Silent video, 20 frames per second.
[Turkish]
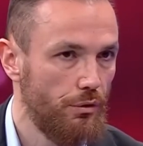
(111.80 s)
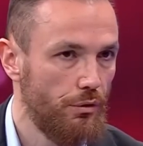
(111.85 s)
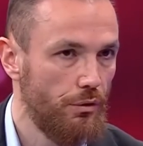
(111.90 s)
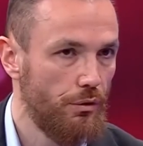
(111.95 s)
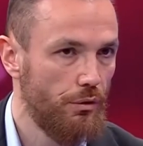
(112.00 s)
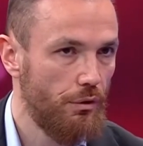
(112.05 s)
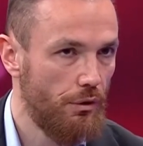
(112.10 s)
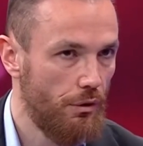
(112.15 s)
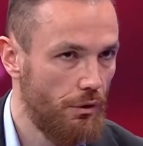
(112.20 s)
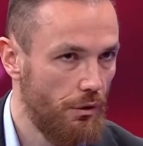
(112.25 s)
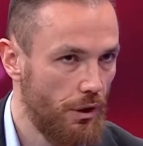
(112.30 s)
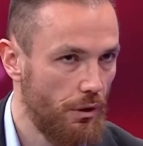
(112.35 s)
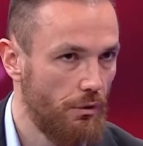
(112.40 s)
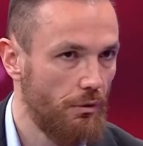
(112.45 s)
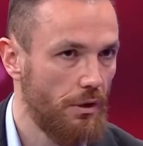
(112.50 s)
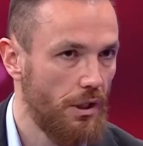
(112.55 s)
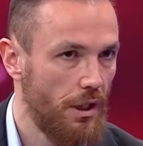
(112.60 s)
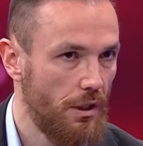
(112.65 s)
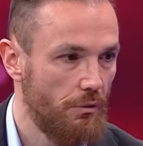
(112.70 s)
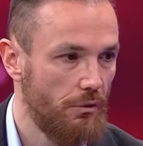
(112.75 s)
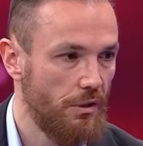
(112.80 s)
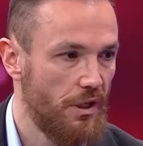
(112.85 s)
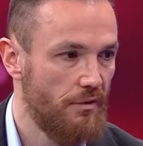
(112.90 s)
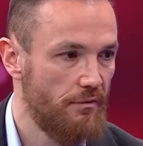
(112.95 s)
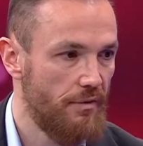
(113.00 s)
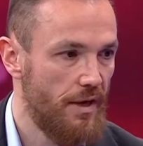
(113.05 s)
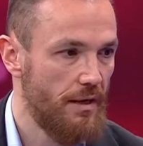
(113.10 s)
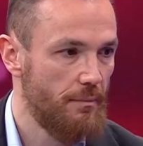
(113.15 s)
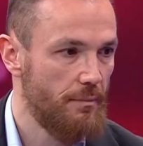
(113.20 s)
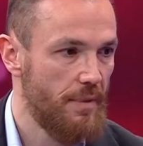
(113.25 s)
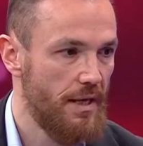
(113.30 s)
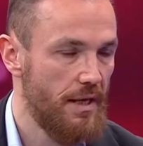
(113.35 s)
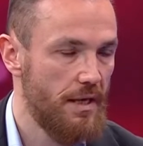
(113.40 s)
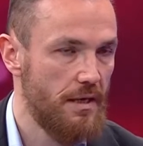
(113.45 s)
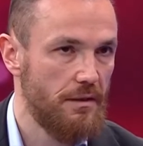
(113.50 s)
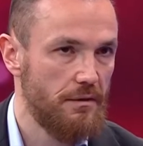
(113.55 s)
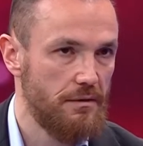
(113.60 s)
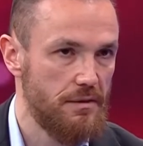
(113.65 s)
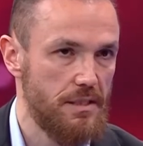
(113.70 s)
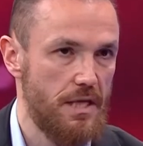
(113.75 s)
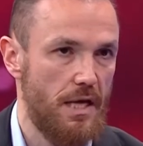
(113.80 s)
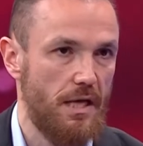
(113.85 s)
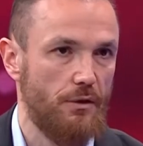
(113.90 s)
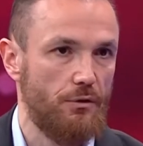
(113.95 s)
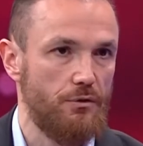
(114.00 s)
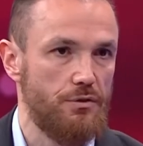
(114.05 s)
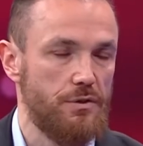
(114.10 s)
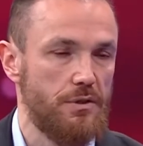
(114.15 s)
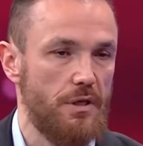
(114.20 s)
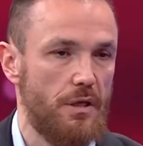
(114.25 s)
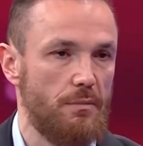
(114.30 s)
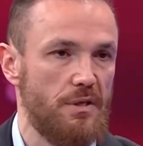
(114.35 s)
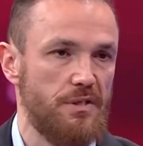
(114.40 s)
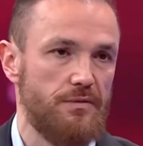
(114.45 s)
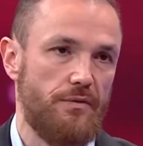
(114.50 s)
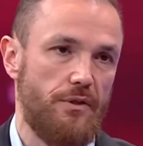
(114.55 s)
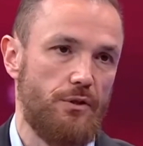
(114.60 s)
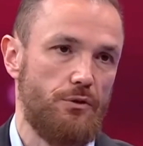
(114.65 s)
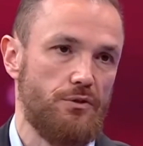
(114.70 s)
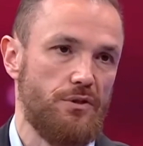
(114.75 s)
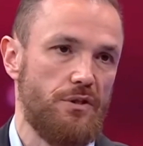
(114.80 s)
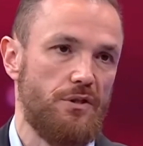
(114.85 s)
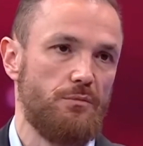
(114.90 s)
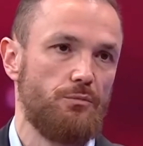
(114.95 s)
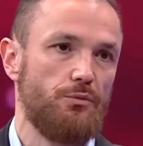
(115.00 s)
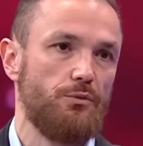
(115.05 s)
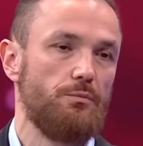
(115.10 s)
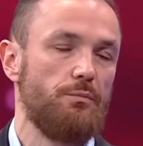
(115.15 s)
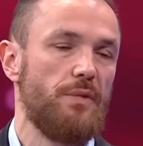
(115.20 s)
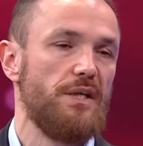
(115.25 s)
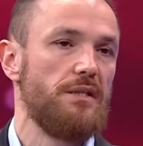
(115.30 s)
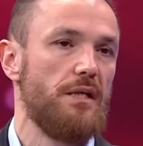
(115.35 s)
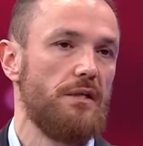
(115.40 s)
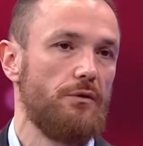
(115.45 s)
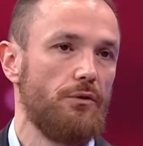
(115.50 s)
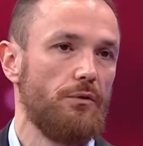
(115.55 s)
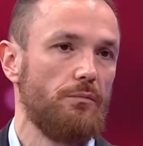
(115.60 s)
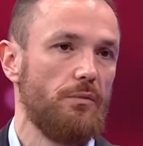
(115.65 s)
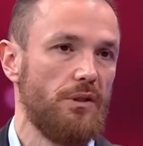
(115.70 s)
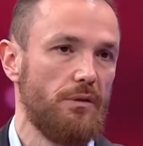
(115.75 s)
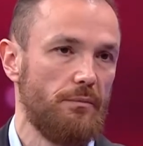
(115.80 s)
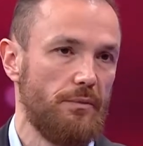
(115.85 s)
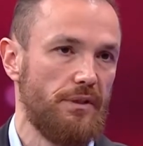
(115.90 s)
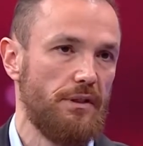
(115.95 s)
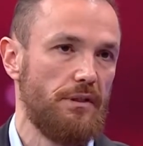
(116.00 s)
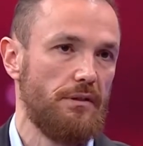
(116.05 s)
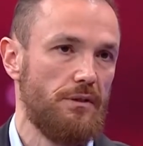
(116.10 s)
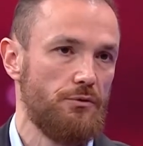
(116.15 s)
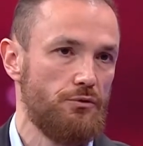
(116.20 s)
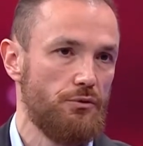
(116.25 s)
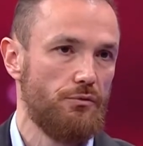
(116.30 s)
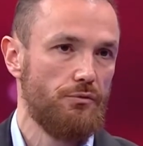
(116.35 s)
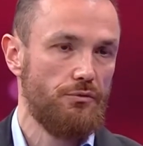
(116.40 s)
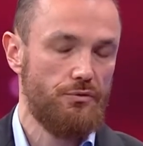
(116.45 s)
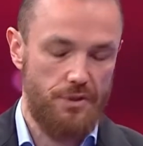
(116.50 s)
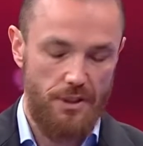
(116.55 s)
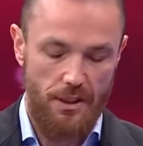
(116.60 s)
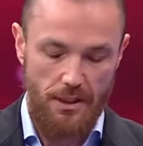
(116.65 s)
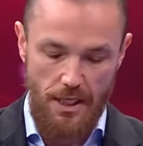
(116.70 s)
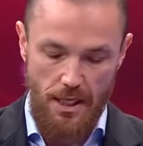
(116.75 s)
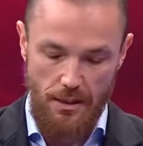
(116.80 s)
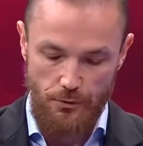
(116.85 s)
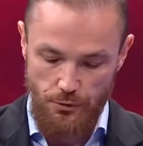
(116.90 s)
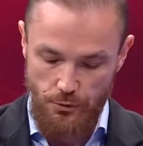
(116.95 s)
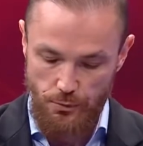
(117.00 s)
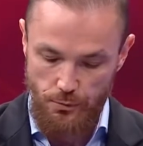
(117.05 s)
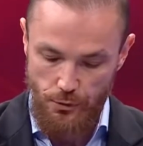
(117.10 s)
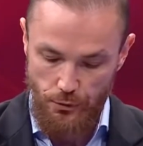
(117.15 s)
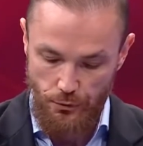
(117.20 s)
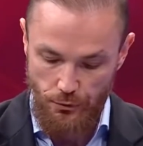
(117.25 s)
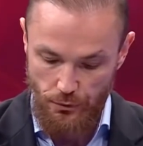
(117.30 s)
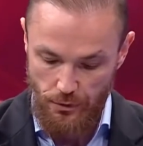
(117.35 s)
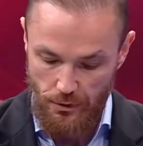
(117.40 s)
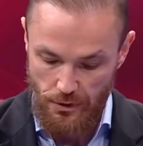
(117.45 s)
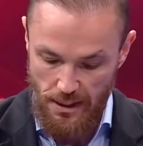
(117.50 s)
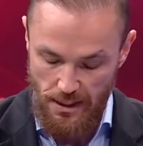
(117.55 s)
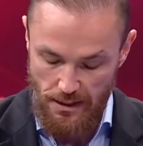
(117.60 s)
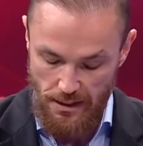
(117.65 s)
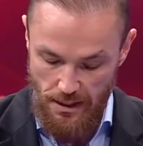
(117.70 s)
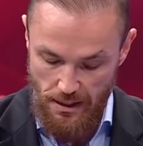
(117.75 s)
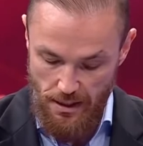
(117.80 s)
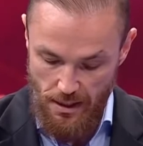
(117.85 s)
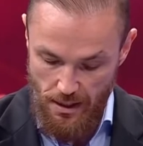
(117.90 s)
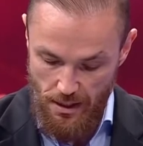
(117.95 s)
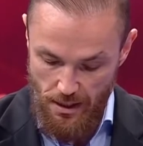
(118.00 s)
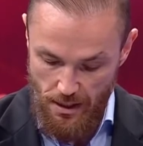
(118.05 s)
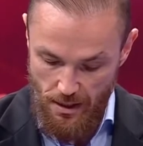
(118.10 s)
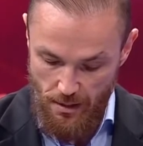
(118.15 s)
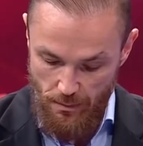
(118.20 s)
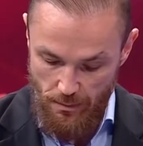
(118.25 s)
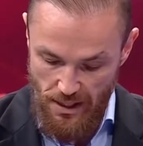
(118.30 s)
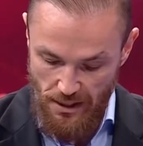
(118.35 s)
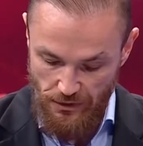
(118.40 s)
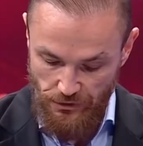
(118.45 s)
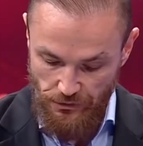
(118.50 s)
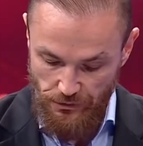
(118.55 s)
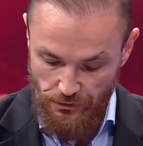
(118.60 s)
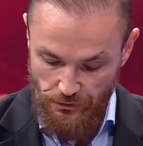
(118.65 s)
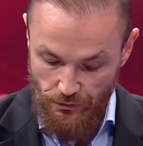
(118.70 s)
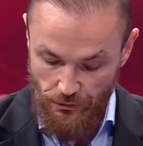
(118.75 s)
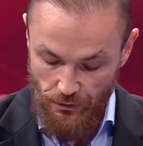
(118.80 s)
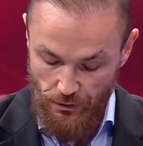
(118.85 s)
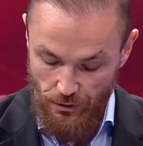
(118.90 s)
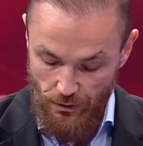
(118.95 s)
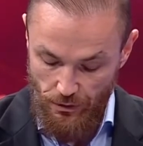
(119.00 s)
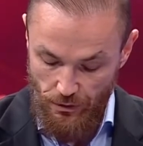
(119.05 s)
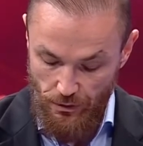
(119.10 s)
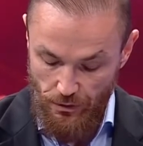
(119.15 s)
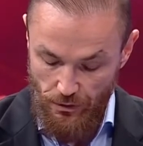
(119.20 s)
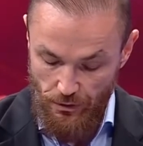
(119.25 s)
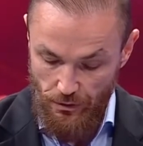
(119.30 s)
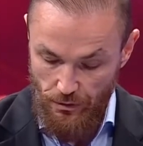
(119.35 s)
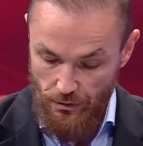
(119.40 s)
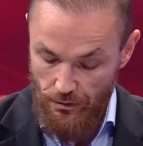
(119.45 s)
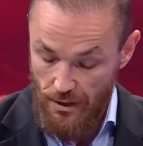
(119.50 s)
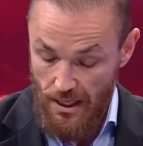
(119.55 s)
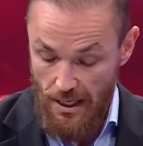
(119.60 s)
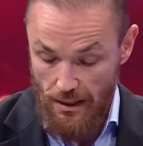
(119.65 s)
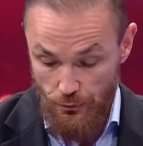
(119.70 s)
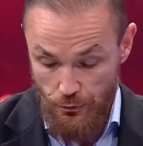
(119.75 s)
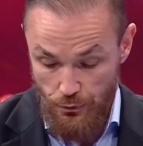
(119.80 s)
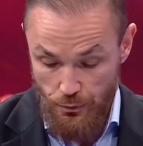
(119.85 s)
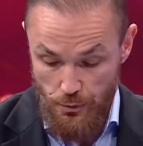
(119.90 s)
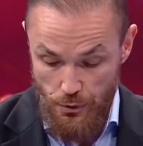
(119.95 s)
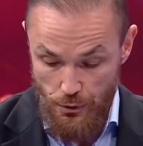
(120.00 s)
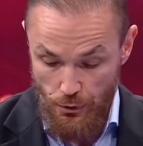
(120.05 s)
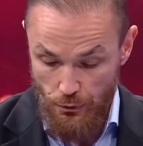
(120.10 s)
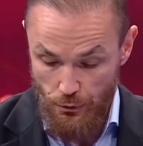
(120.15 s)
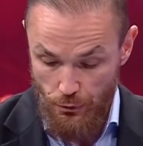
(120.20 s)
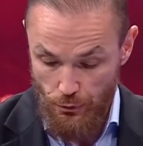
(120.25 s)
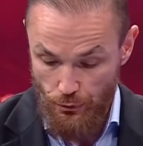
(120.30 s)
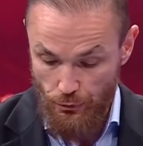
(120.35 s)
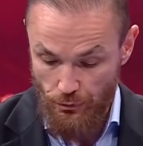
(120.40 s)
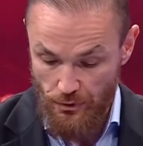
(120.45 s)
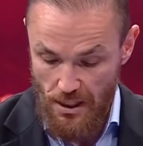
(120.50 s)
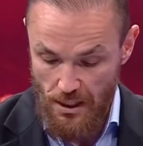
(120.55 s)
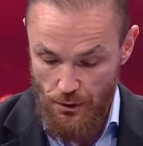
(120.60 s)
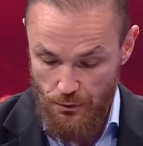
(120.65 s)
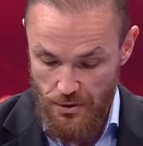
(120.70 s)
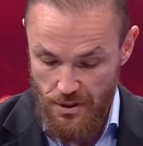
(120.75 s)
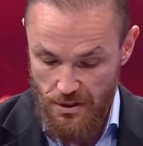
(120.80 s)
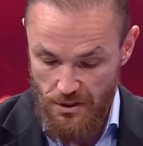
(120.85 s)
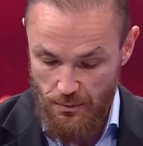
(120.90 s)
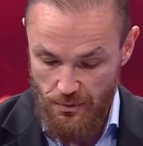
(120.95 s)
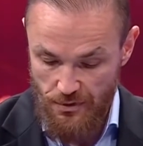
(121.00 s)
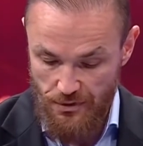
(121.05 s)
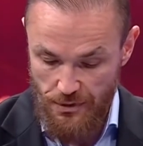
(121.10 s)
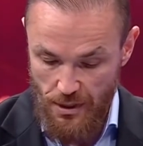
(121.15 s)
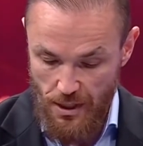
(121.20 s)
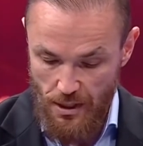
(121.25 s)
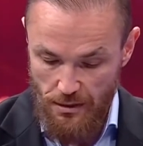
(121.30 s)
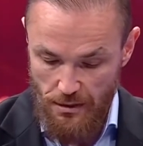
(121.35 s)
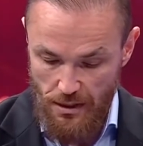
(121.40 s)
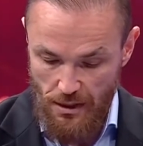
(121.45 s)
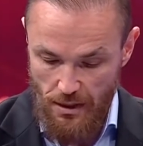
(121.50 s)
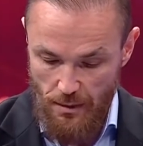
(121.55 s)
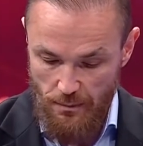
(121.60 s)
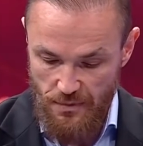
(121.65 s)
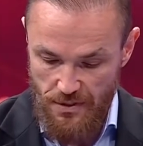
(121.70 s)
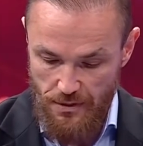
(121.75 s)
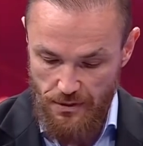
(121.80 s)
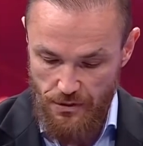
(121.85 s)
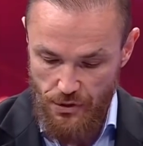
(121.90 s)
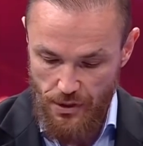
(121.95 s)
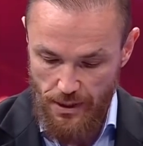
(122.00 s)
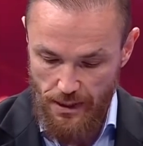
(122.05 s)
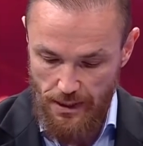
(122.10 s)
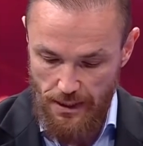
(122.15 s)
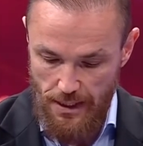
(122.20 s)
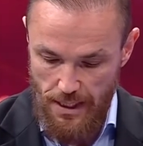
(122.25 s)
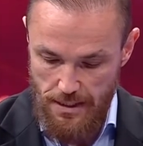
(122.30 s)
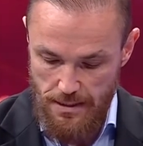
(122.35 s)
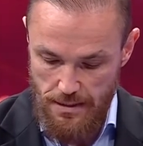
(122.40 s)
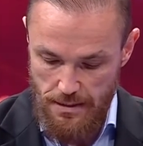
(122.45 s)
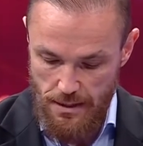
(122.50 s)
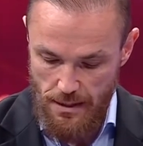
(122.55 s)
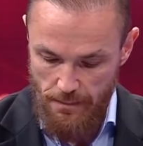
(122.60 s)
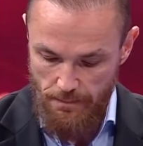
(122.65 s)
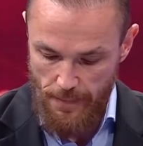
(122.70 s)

öyle kolay kolay vermeye rıza göstermez. Veriyorsa da bunun bedeli olmalı. Bedeli de çok yüksek yani 3 milyon eurolardan başlanıyor. Ee, yani 3 milyon euronun daha üzerinde bir rakam isteyeceği kanaatindeyim.